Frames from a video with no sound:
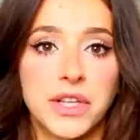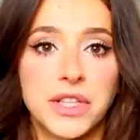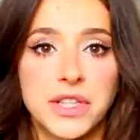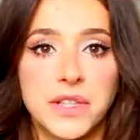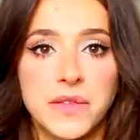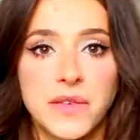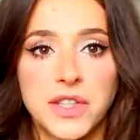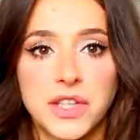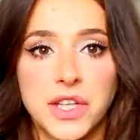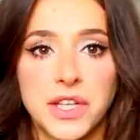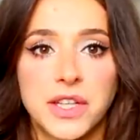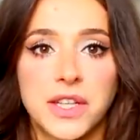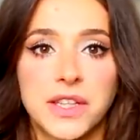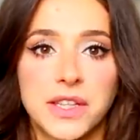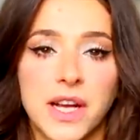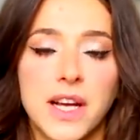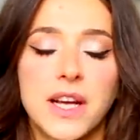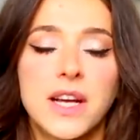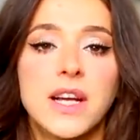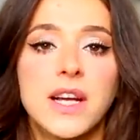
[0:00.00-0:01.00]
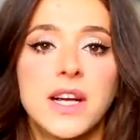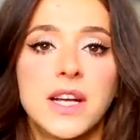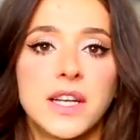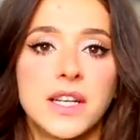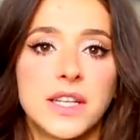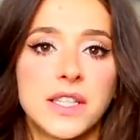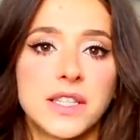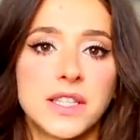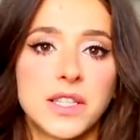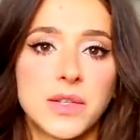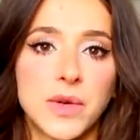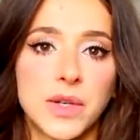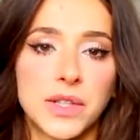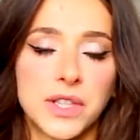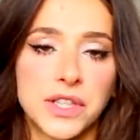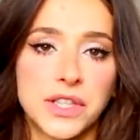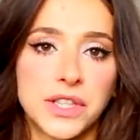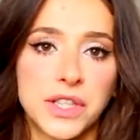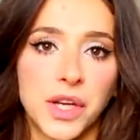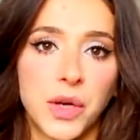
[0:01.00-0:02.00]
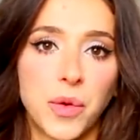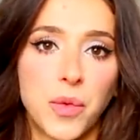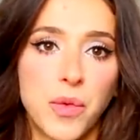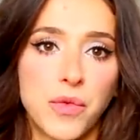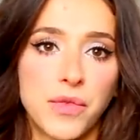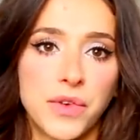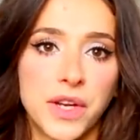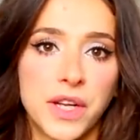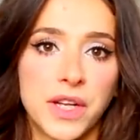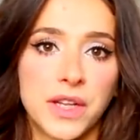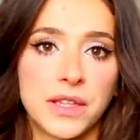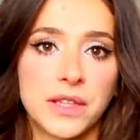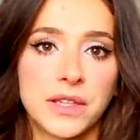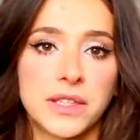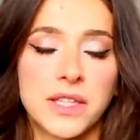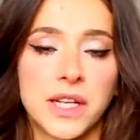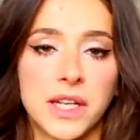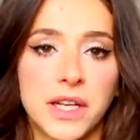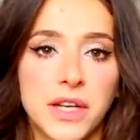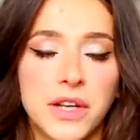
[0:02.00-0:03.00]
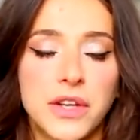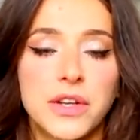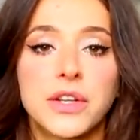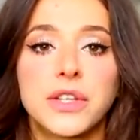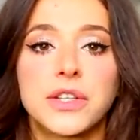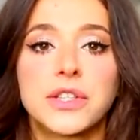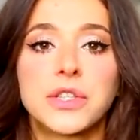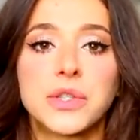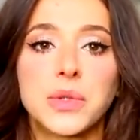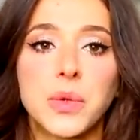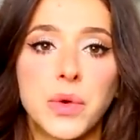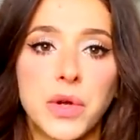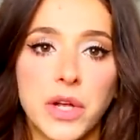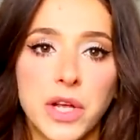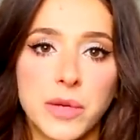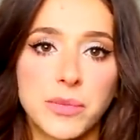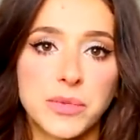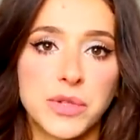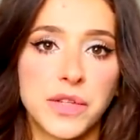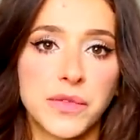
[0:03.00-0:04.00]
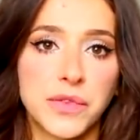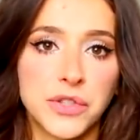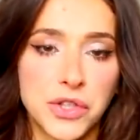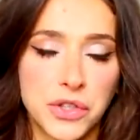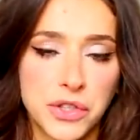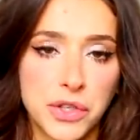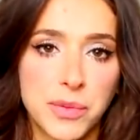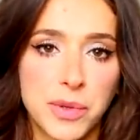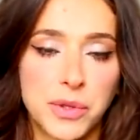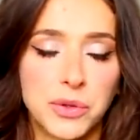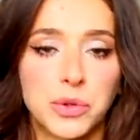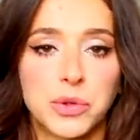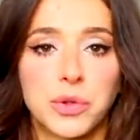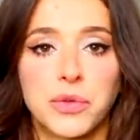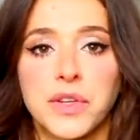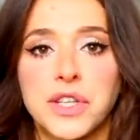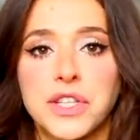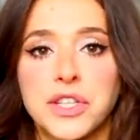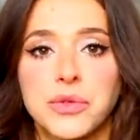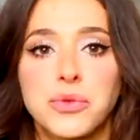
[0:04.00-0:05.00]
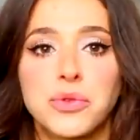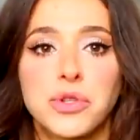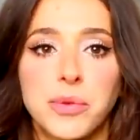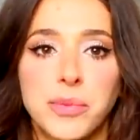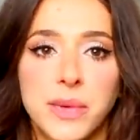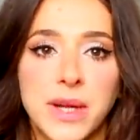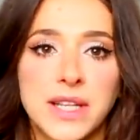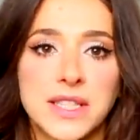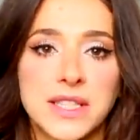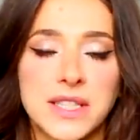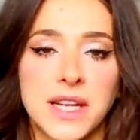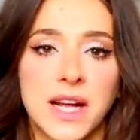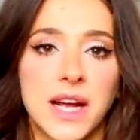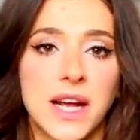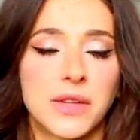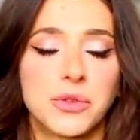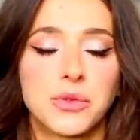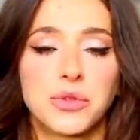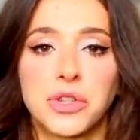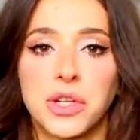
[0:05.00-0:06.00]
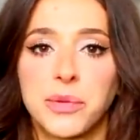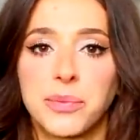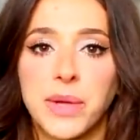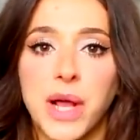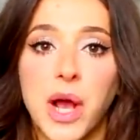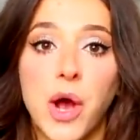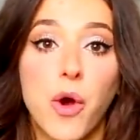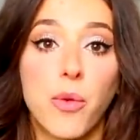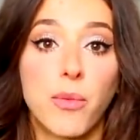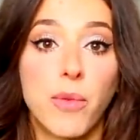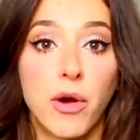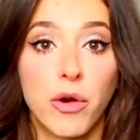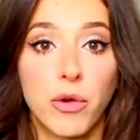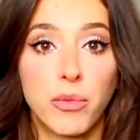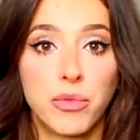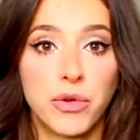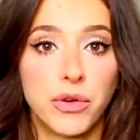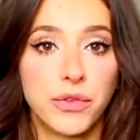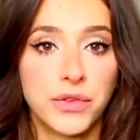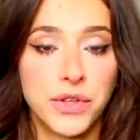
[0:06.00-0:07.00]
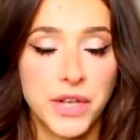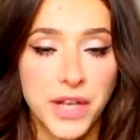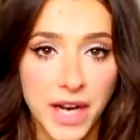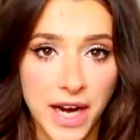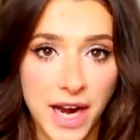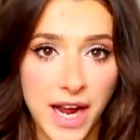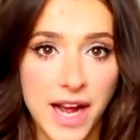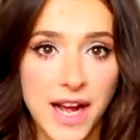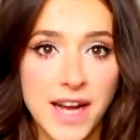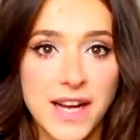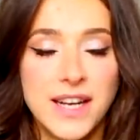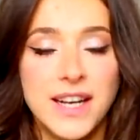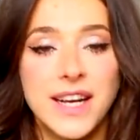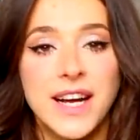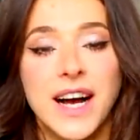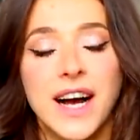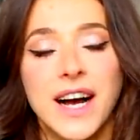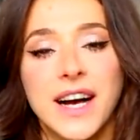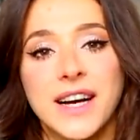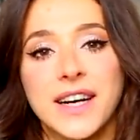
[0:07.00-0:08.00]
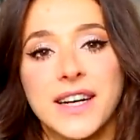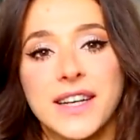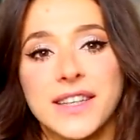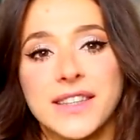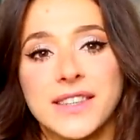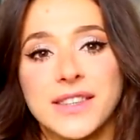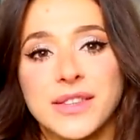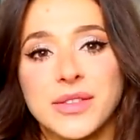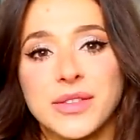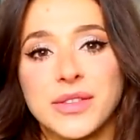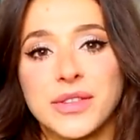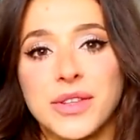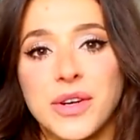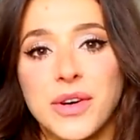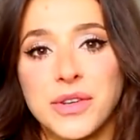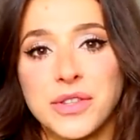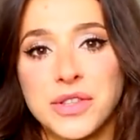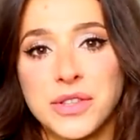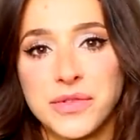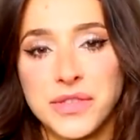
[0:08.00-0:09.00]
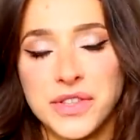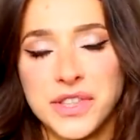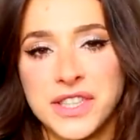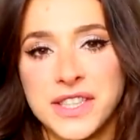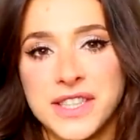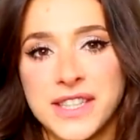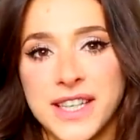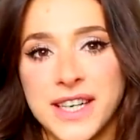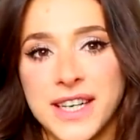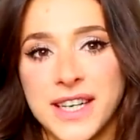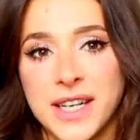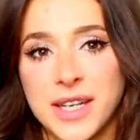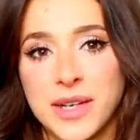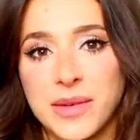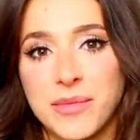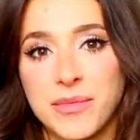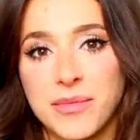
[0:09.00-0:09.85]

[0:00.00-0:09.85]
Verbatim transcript: jeśli wasza dieta y, składa się głównie z takich suchych, przetworzonych produktów, wiecie, dużo mięsa, dużo nabiału, mało błonnika, to oczywiście